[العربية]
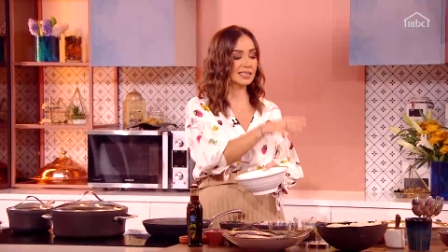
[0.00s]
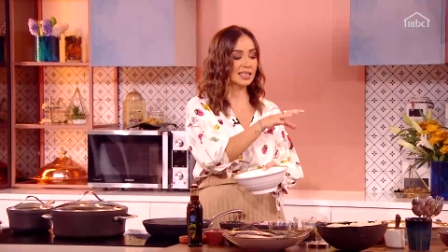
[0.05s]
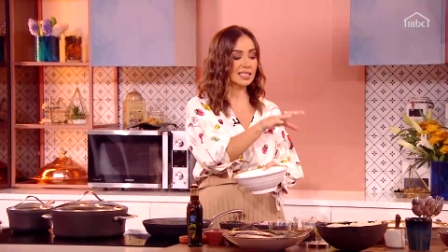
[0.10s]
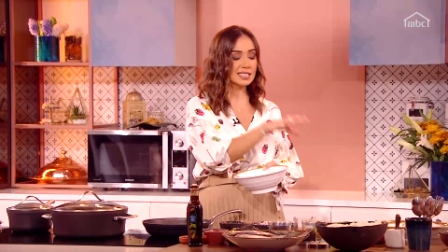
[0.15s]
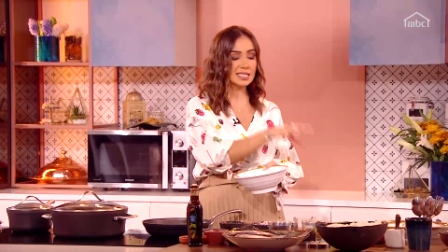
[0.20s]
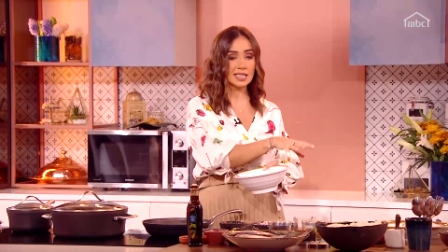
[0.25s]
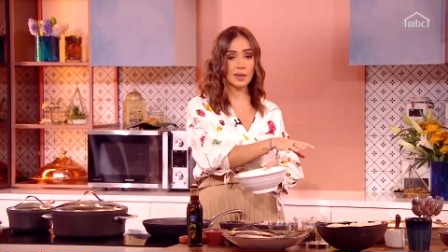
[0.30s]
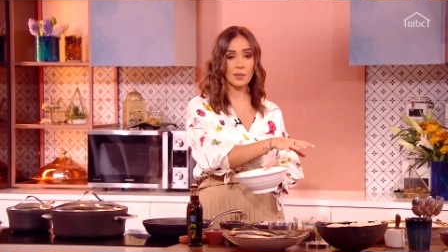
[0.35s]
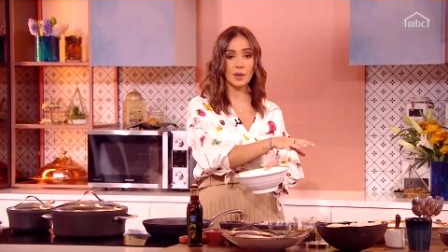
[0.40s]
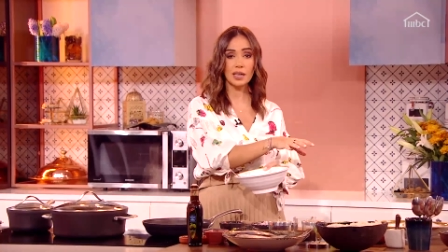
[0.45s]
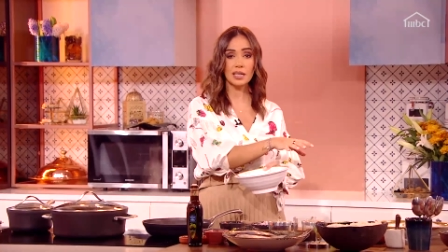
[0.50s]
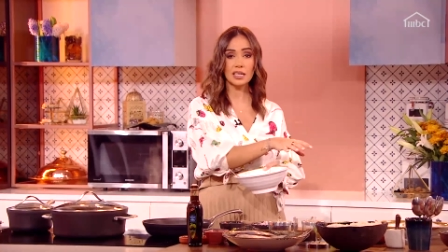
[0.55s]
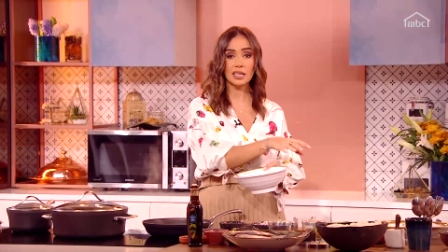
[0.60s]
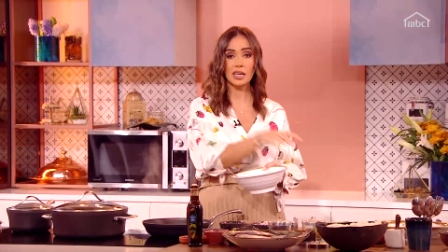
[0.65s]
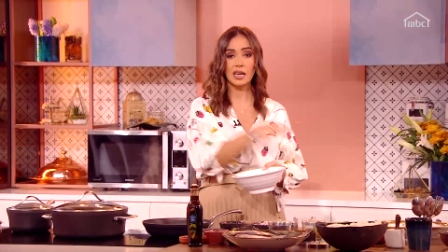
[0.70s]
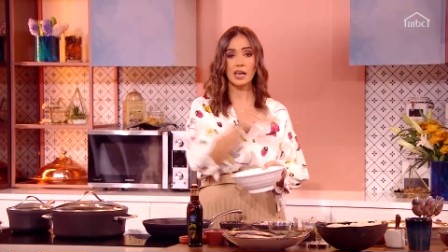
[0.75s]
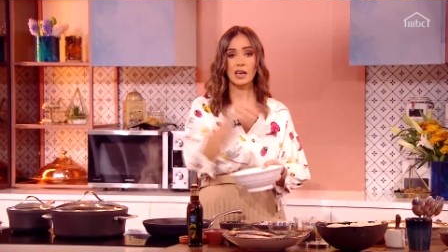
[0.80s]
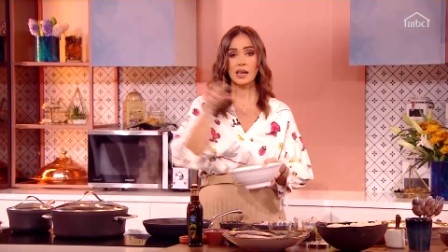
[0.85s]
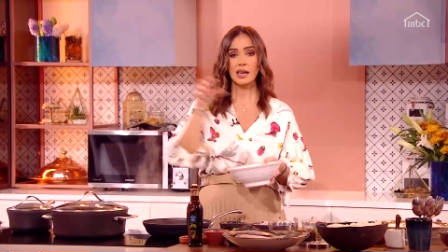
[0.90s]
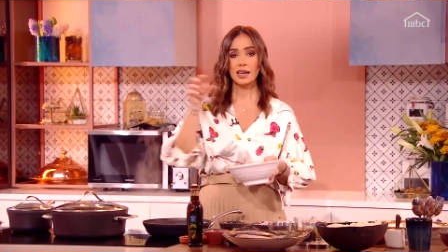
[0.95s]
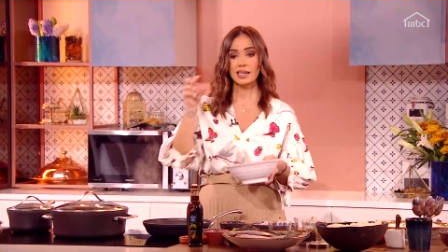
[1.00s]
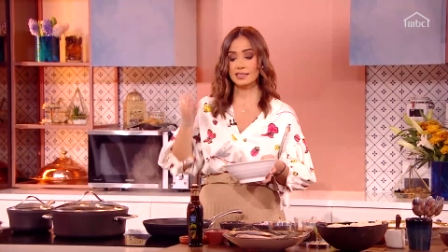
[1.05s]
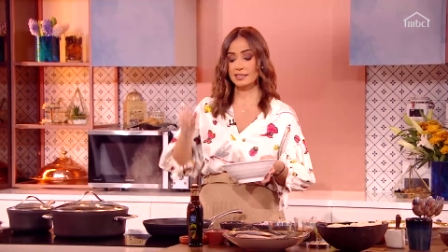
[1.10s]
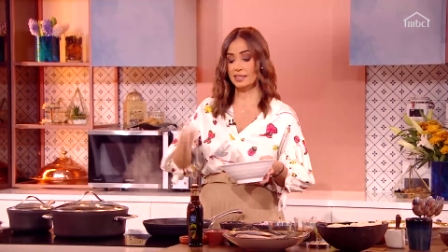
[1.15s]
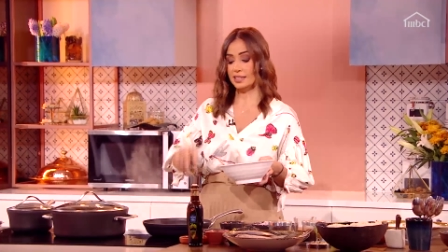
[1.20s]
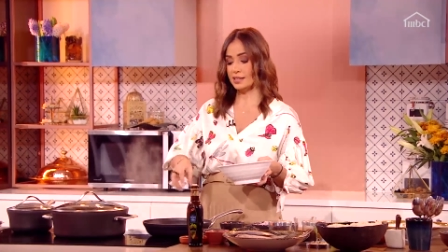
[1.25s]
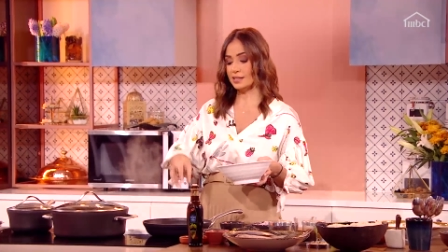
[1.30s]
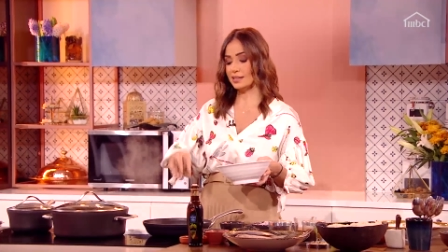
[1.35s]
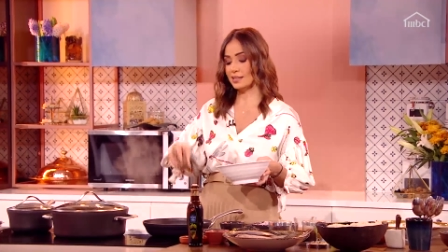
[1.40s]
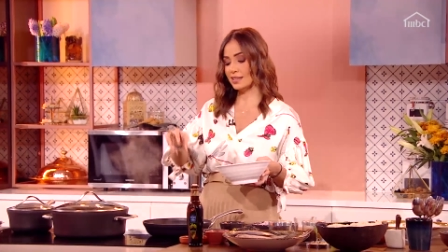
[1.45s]
للسمك
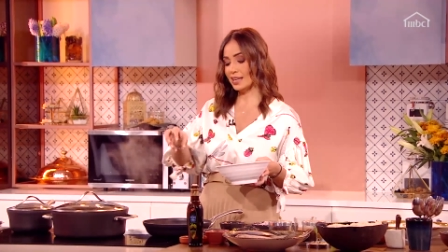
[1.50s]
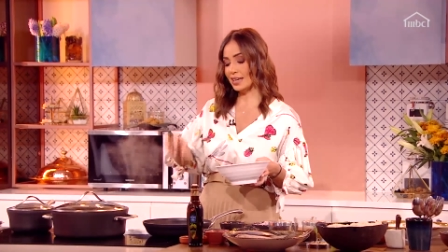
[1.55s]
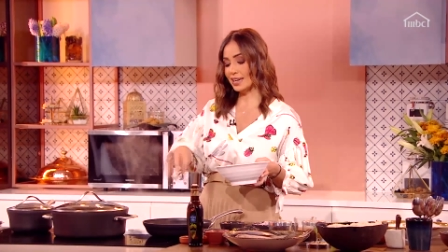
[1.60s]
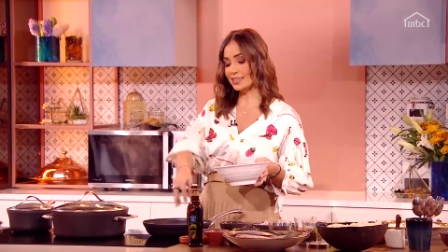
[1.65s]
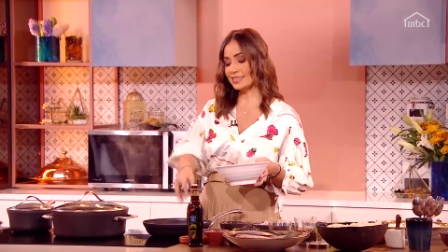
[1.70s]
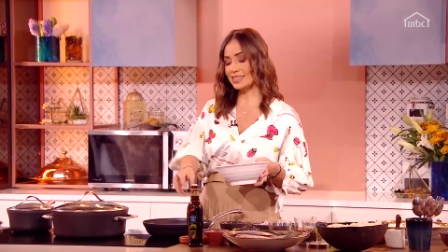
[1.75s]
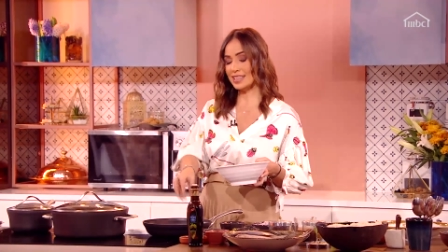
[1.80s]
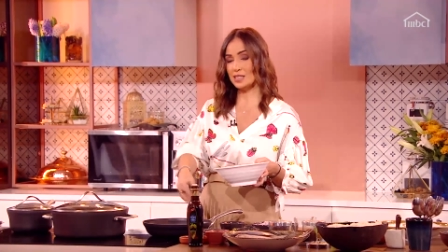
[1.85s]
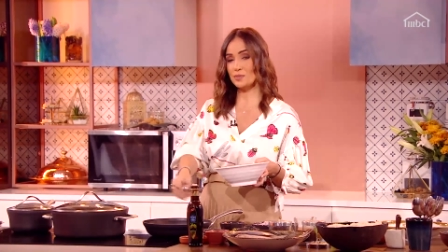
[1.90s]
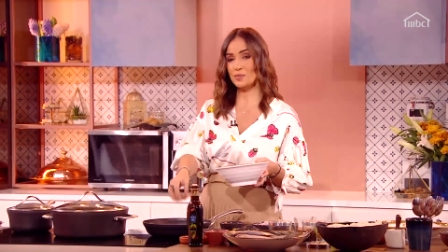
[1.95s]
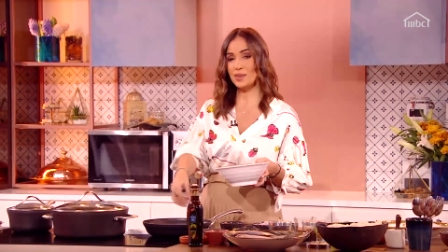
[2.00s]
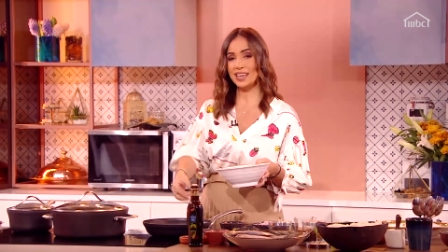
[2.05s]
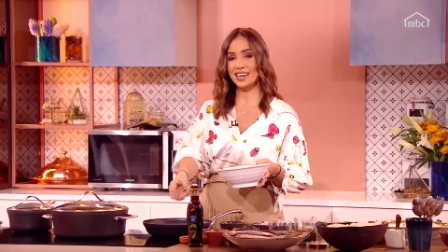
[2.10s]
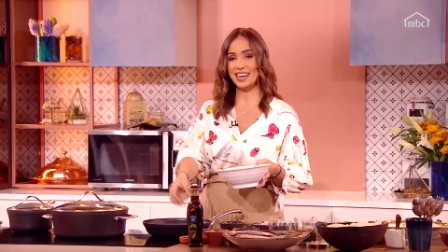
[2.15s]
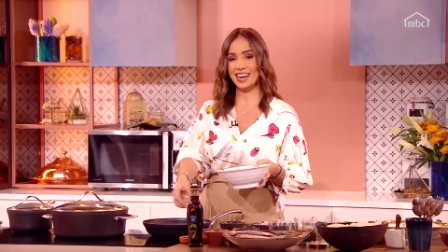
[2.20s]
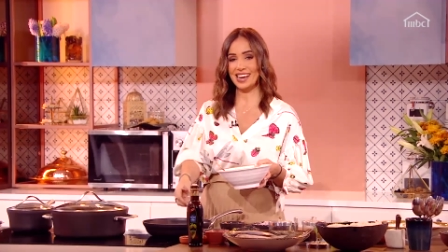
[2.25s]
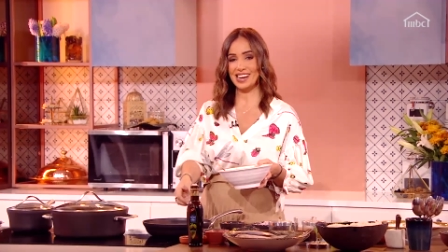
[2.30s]
الثلث للتتبيله